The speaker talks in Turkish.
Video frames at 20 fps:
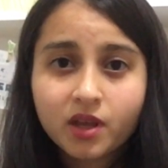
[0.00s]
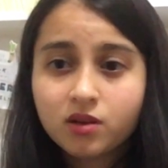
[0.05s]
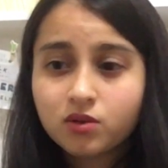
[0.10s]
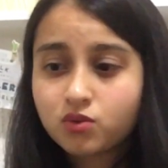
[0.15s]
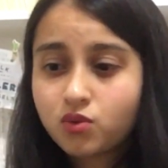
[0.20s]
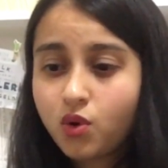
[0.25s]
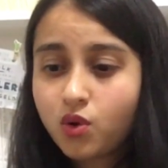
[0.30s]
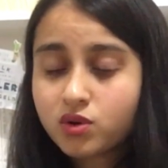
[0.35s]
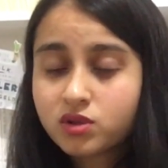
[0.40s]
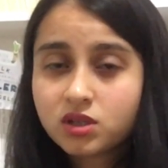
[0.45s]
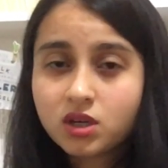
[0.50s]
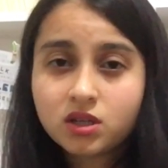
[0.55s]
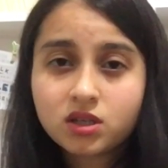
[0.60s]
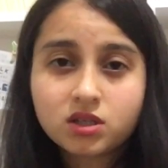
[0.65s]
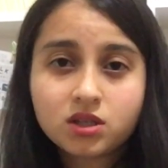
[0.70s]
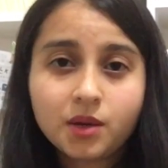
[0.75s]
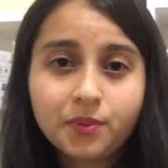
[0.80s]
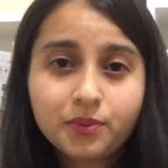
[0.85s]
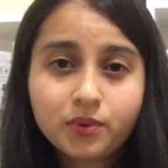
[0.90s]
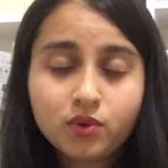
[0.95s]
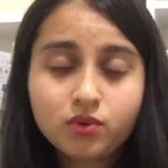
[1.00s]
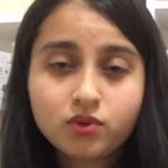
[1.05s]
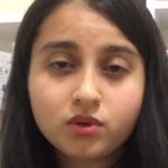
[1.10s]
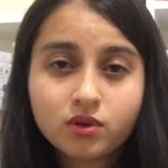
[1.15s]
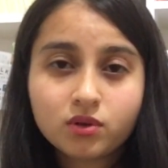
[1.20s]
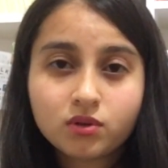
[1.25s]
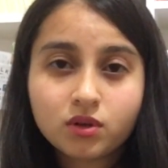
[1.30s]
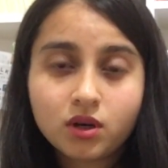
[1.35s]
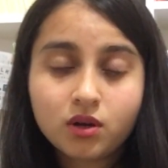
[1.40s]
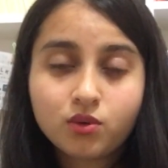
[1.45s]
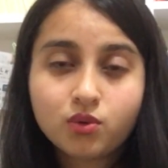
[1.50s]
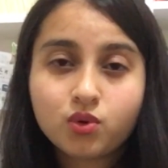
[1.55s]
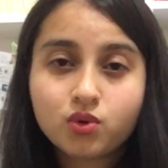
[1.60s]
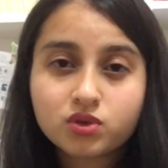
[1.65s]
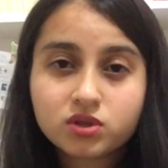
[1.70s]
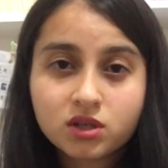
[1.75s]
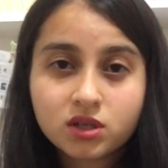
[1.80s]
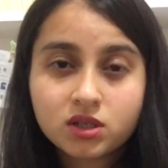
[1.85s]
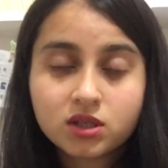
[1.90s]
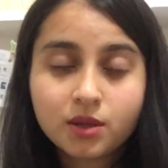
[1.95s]
Korsan kitap gönderiyorlar.
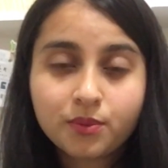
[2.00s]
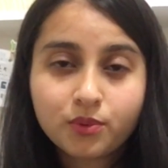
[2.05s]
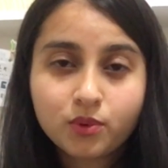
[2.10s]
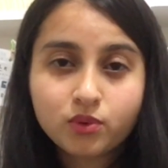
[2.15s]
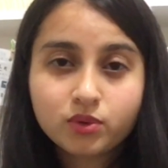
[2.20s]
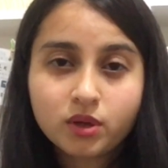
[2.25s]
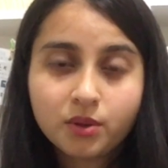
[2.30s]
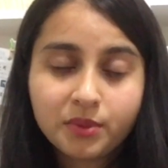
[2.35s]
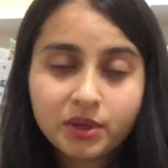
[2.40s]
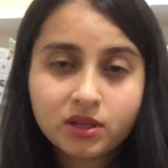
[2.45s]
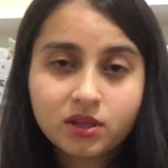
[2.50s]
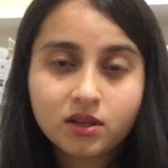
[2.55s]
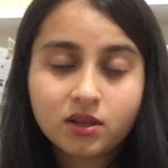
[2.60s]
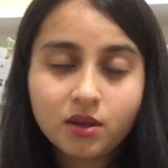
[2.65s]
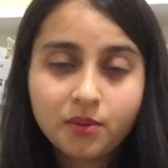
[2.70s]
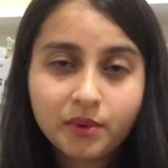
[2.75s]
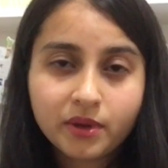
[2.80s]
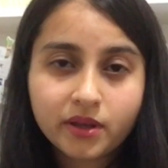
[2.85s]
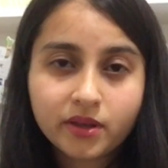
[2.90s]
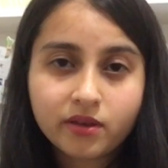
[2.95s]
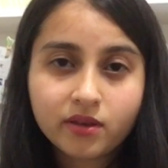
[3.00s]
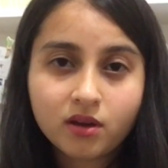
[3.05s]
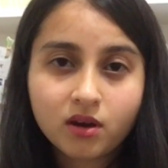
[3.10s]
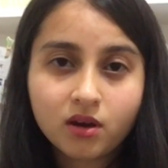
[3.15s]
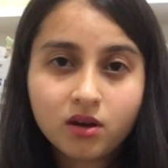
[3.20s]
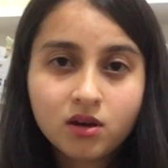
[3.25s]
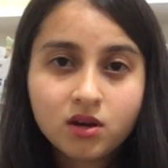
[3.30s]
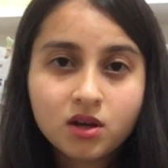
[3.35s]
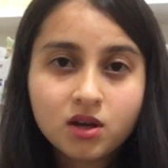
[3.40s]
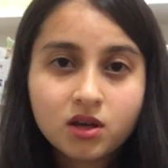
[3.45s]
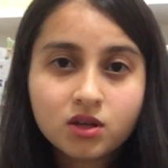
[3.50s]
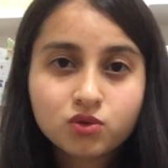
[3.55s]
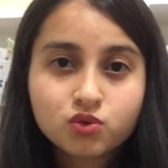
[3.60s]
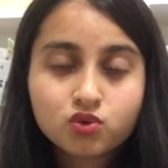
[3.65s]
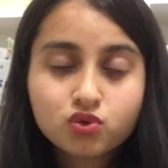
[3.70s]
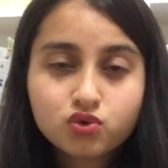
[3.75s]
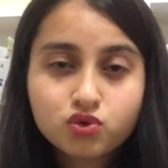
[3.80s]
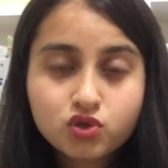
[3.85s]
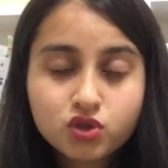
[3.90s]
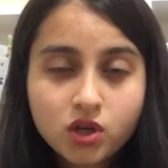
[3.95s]
Korsan kitap göndermek ne demek ya?
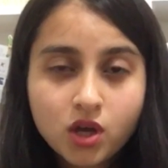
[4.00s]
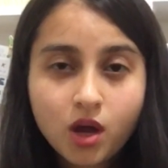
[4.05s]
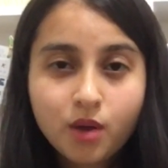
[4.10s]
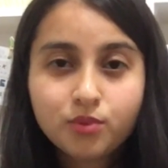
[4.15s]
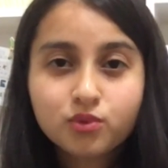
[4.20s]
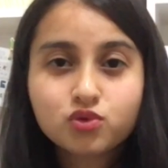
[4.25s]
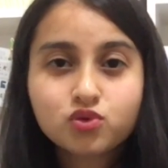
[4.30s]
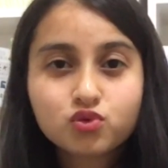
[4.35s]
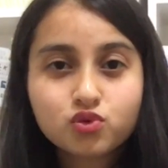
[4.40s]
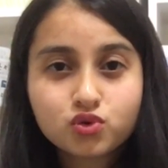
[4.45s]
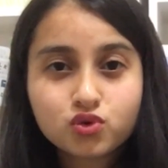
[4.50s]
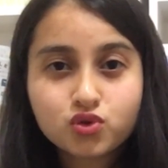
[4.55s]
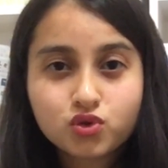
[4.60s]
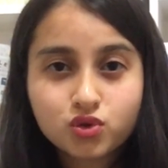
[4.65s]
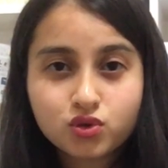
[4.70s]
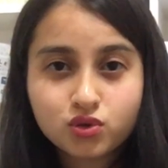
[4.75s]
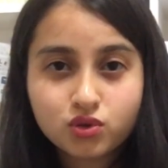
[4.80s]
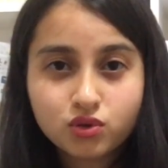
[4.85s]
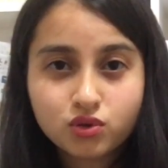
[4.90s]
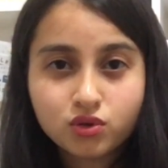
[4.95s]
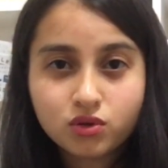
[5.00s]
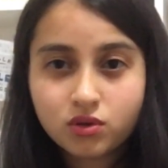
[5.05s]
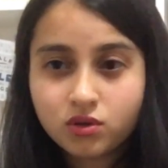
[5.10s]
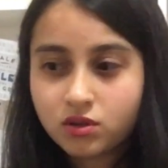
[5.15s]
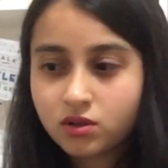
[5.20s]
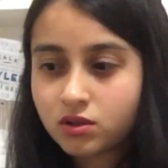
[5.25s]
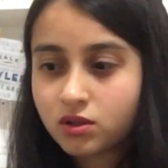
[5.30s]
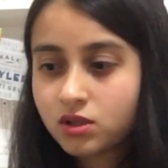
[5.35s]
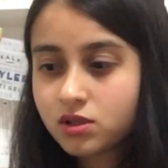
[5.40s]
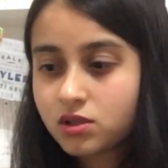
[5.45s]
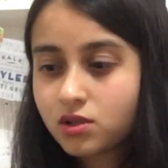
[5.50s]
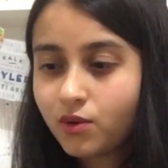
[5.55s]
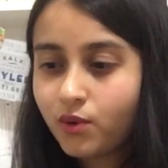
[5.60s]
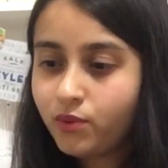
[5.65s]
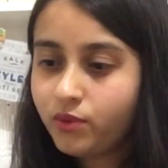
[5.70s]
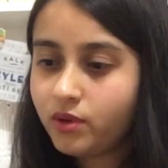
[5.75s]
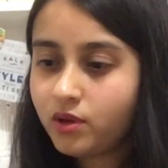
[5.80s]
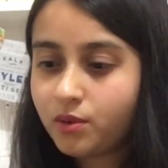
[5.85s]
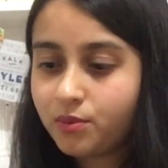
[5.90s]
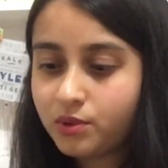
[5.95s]
Suç ya bu suç. Nasıl
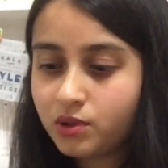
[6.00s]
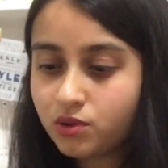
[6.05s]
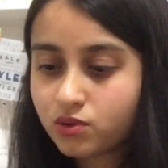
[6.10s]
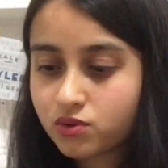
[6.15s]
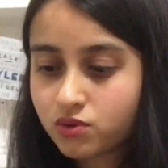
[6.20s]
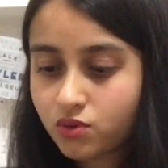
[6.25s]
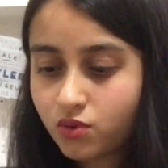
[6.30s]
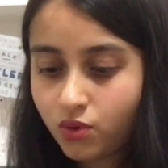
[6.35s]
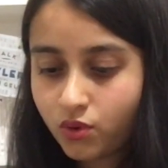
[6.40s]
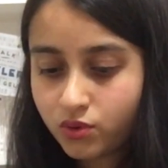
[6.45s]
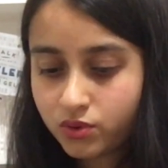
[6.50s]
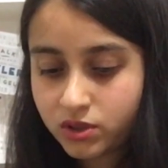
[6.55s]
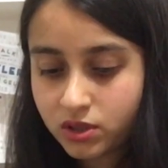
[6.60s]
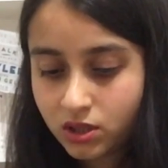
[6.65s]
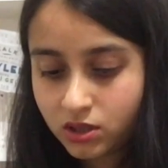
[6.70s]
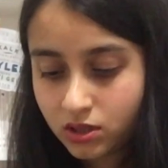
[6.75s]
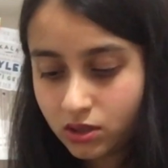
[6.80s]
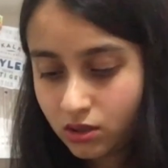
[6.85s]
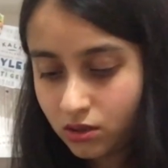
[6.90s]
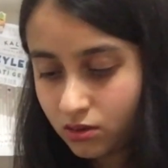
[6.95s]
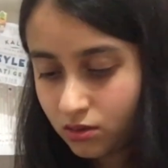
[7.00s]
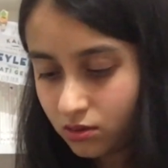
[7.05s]
gönderebiliyorsun korsanı?